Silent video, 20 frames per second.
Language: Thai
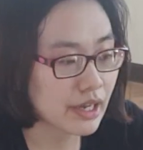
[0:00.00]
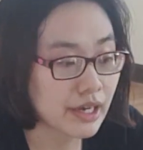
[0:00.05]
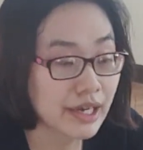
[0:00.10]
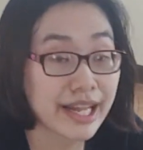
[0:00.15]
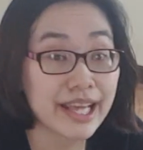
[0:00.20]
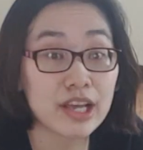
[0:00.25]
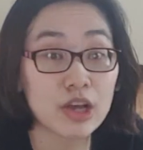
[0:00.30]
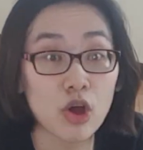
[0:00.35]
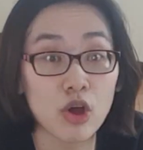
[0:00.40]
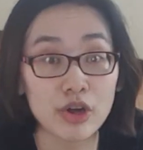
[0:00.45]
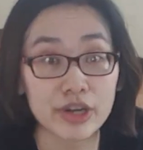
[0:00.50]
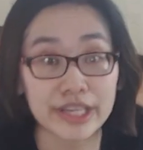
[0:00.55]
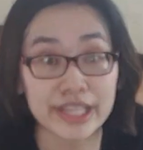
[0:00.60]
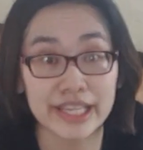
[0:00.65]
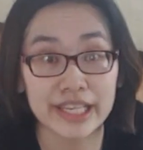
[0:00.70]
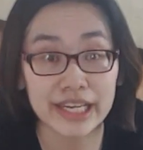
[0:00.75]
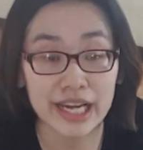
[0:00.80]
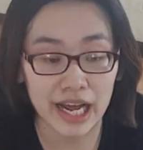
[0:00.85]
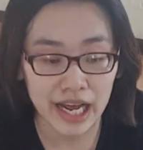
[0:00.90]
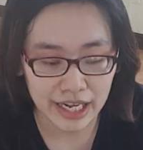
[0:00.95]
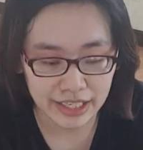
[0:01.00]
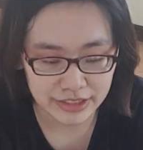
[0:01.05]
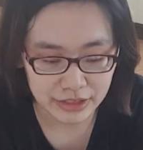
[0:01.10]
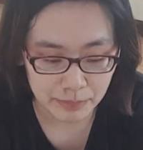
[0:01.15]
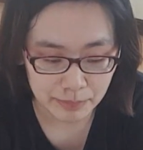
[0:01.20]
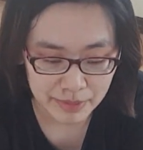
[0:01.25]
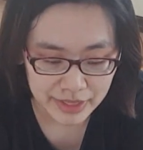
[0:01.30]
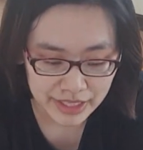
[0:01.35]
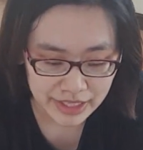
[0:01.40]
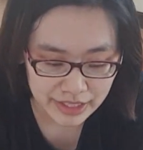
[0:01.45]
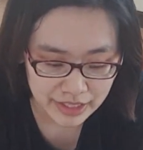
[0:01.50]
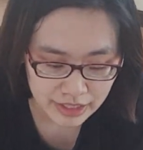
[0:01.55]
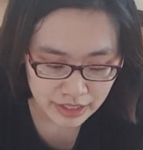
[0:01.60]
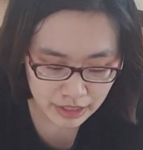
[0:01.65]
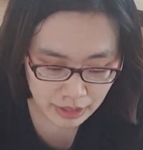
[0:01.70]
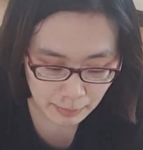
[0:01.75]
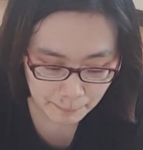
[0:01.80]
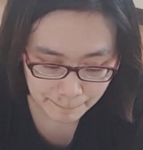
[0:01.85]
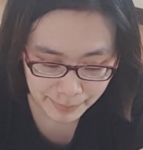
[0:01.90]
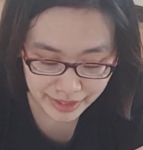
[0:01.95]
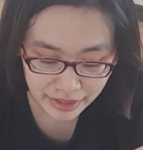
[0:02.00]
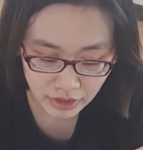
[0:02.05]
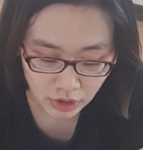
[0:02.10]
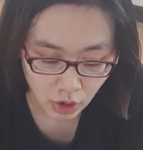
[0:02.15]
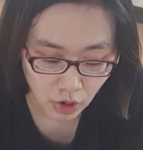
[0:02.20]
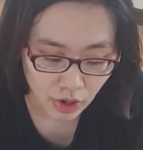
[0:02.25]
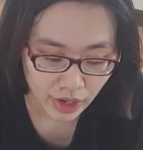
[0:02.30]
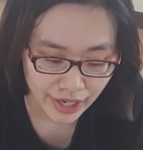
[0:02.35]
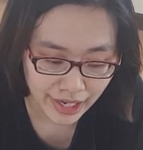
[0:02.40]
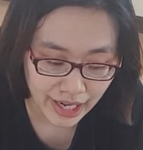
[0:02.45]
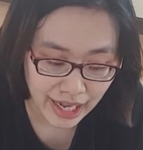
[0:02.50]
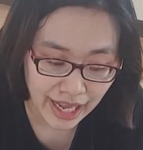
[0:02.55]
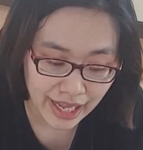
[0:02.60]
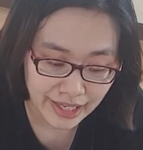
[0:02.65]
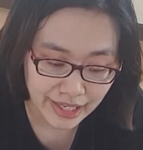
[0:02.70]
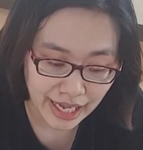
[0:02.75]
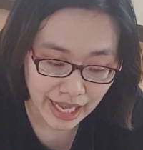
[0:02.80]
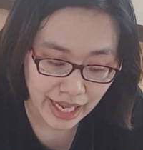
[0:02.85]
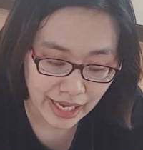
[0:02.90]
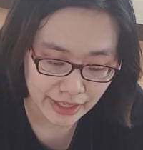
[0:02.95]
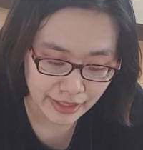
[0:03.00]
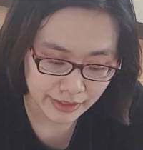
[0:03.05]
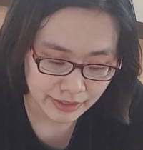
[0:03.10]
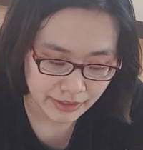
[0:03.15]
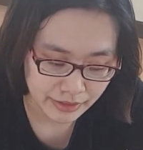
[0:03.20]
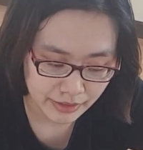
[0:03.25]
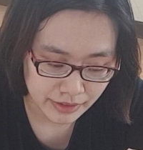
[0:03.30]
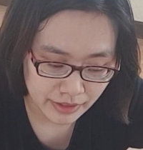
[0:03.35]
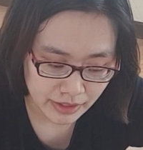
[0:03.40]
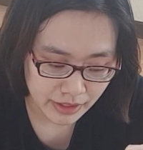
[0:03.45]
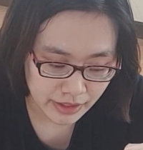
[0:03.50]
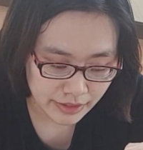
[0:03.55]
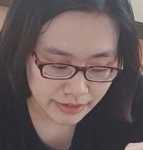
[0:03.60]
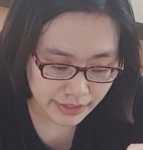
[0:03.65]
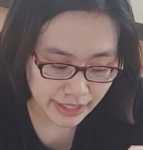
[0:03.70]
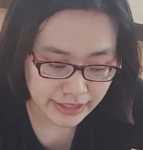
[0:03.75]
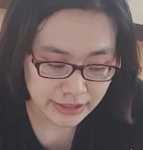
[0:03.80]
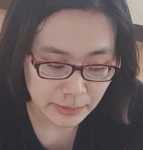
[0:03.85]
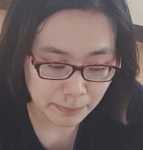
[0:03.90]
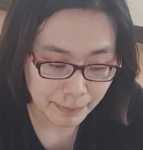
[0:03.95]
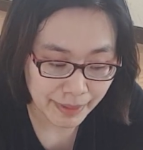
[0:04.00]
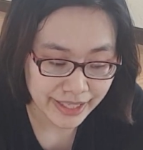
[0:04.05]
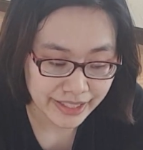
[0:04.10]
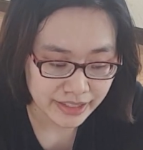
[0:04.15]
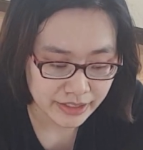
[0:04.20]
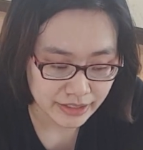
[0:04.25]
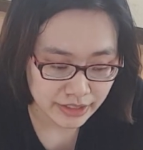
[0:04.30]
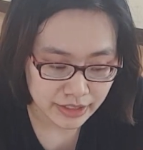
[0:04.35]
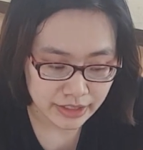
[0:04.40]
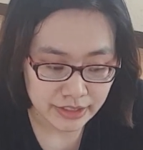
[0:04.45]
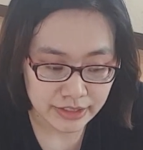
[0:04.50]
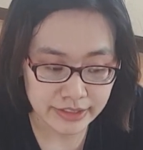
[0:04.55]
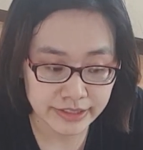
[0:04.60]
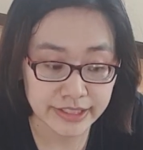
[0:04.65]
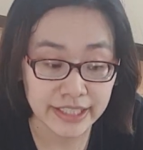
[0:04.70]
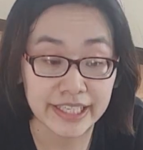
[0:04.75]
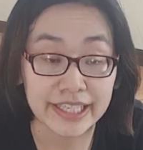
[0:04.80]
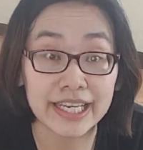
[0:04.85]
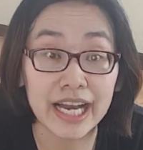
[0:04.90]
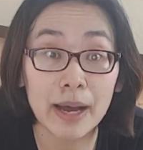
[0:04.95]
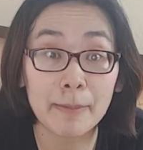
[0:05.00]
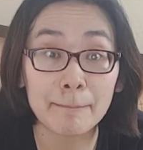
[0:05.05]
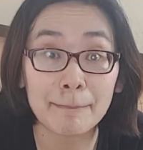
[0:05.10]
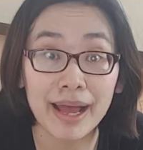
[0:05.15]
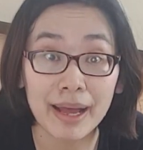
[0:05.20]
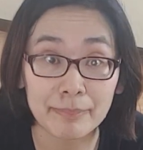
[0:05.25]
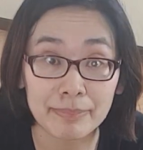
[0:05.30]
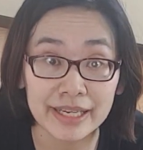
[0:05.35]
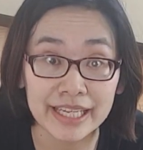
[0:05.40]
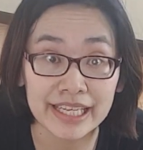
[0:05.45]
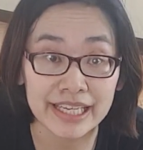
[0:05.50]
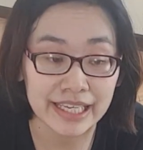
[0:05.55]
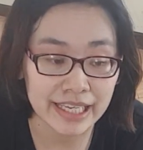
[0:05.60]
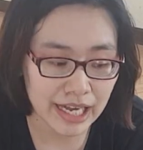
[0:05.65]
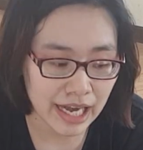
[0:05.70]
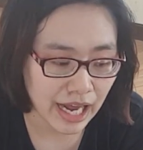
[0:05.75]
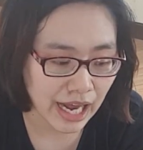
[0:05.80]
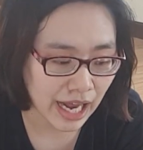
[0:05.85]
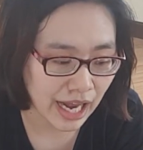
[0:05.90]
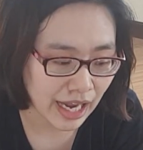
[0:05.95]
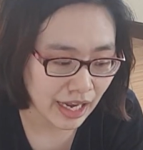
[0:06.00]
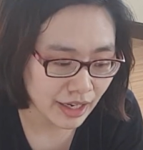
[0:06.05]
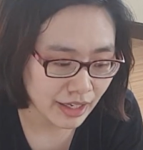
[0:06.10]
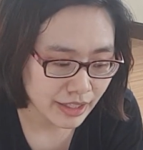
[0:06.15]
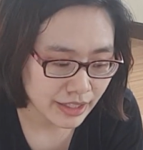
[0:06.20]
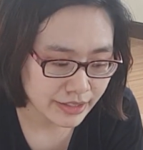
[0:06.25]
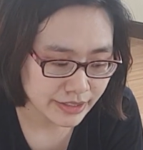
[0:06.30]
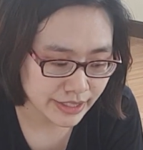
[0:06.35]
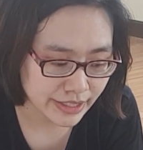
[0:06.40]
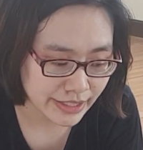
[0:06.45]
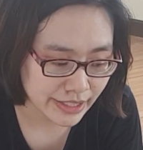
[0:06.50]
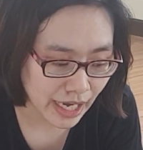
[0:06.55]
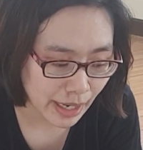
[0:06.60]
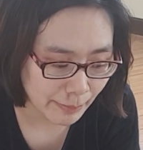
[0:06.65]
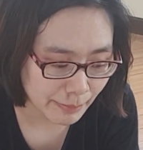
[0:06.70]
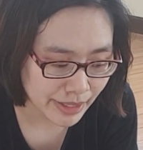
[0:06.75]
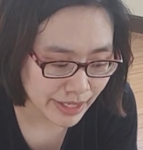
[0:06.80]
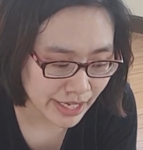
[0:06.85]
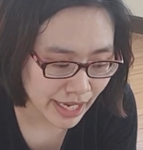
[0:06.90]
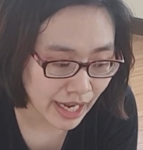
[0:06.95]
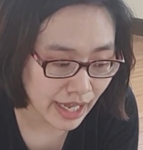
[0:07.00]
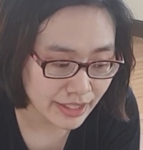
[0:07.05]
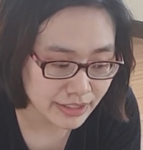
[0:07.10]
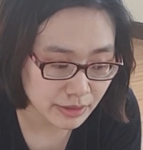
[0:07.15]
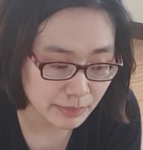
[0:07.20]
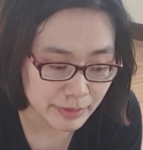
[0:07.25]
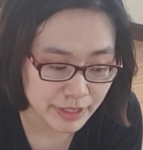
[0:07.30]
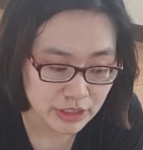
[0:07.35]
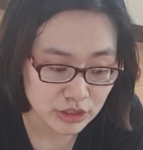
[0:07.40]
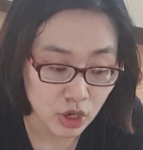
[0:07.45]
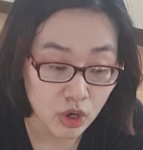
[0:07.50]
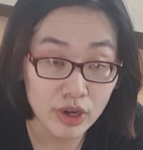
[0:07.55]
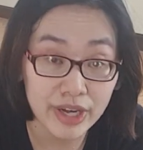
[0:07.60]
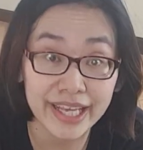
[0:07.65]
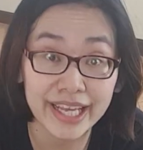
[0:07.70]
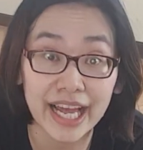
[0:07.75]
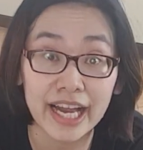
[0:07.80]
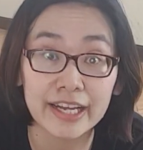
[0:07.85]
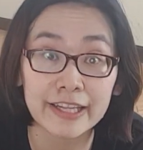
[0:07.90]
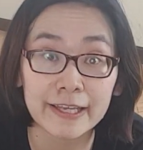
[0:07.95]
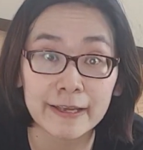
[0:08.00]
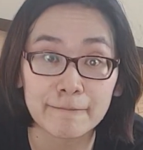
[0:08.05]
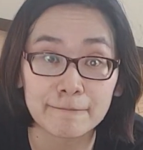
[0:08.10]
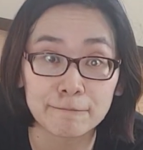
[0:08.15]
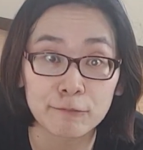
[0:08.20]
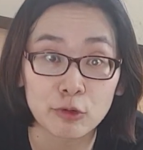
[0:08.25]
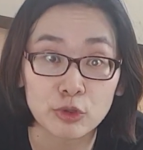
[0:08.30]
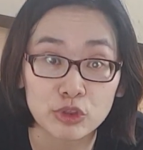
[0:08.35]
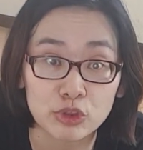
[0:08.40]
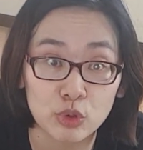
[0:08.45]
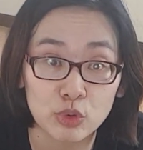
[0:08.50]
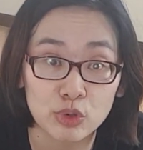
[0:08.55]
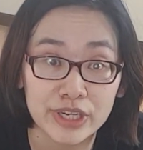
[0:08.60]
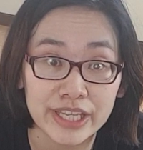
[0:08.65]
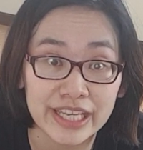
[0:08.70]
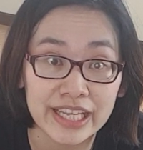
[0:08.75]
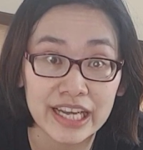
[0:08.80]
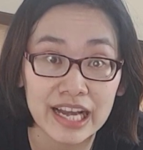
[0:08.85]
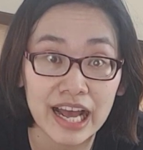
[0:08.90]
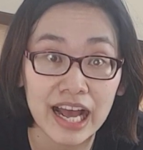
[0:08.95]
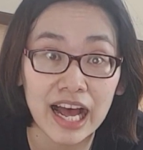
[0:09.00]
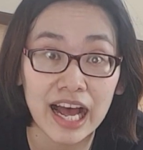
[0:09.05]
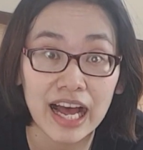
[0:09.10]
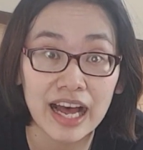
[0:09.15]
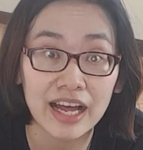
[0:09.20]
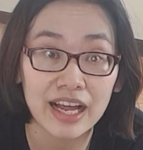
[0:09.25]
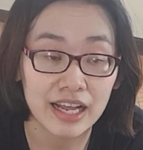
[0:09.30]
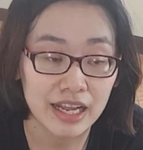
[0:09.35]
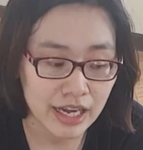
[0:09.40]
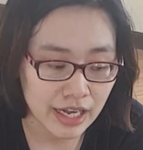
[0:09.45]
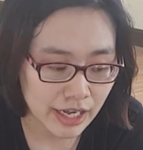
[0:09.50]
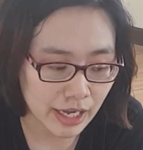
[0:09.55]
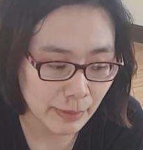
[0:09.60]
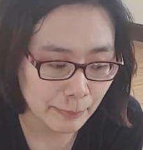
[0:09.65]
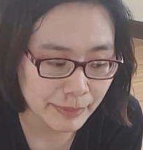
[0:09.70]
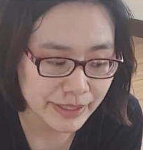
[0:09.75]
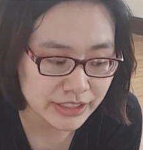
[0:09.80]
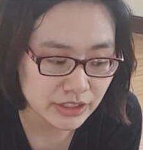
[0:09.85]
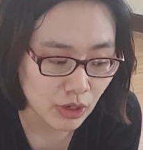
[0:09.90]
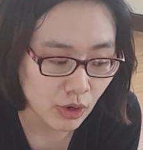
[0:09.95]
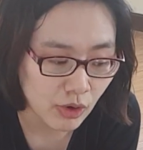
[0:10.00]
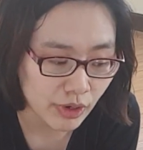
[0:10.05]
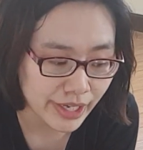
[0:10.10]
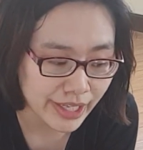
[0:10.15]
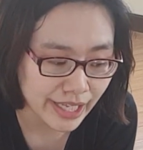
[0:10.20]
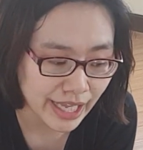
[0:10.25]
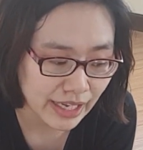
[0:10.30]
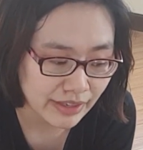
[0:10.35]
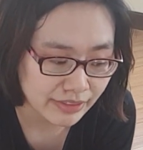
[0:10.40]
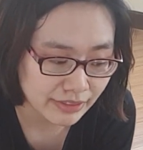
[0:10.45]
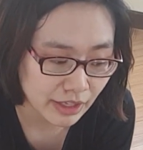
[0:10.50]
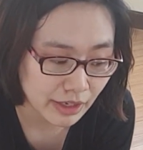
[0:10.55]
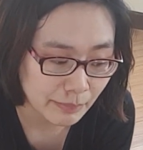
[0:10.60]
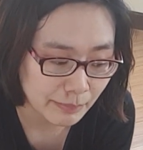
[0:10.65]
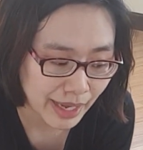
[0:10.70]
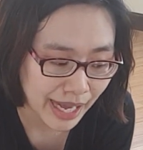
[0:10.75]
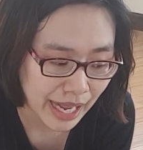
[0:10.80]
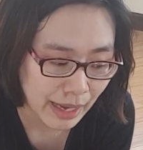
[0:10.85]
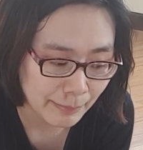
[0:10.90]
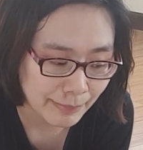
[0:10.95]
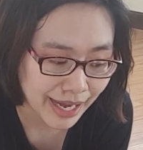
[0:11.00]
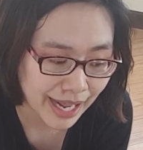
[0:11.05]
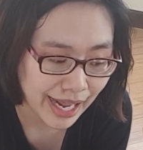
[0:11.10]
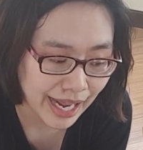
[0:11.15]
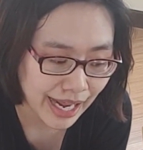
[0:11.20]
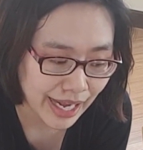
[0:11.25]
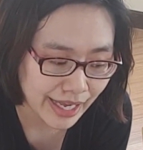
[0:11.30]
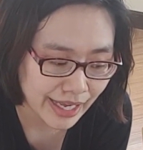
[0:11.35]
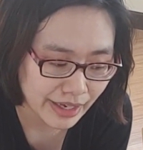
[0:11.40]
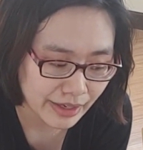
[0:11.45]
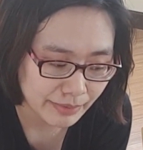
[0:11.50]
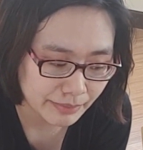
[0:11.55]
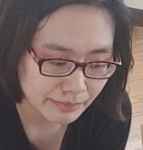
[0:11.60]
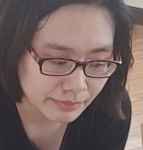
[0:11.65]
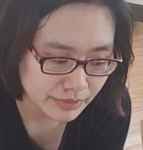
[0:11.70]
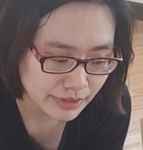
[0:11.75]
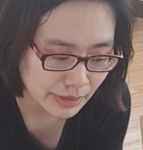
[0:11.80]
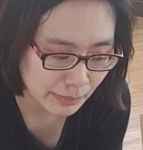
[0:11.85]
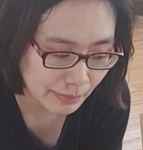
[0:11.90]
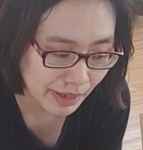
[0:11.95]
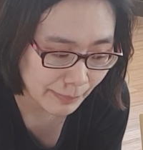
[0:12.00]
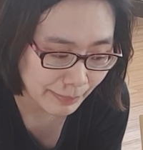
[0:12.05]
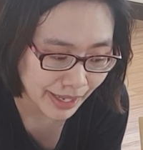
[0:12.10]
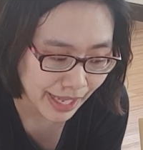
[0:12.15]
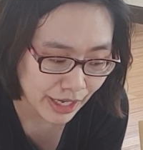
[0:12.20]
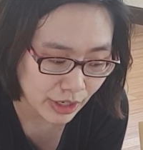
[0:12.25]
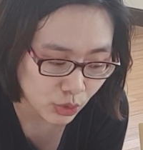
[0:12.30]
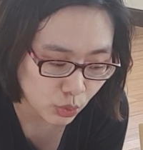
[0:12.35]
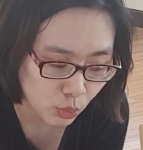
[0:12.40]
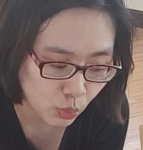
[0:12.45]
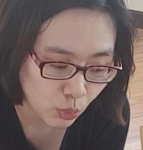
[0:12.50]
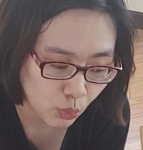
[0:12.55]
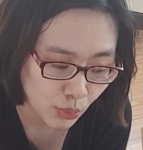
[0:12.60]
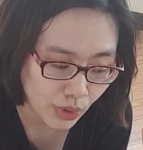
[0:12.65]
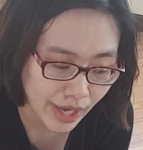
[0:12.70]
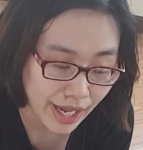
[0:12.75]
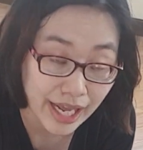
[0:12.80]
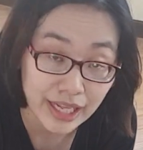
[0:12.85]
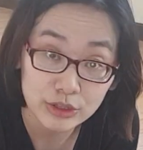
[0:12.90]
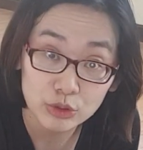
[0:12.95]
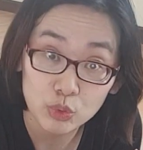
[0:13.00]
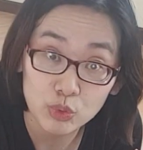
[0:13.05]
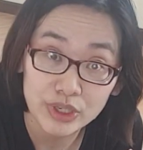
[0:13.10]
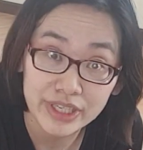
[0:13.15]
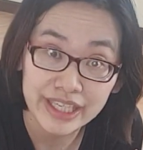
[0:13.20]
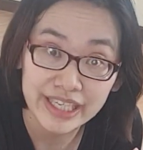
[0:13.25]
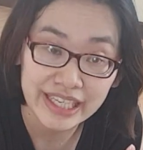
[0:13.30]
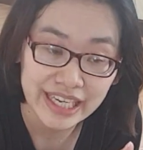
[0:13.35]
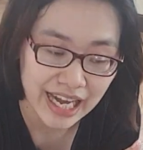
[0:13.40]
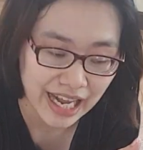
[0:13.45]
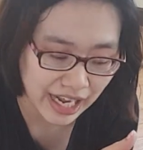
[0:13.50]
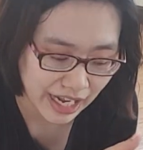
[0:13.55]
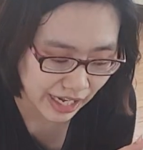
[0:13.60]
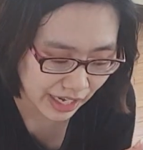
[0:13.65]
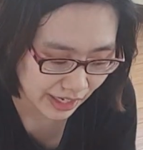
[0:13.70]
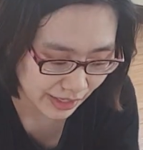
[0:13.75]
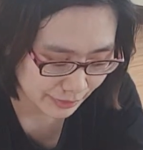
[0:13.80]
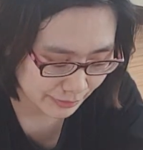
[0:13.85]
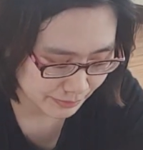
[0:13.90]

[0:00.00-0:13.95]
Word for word: ในกล่องนี้นะคะจะมีเป็นกล่องคล้ายๆกันแต่จะเป็นสีดำแบบนี้นะคะ สีดำอันนี้จะมีช่องในการเก็บฝุ่นตรงนี้นะคะ และเป็นช่องในการเติมน้ำได้ สำหรับการถูนะคะตรงนี้นะคะ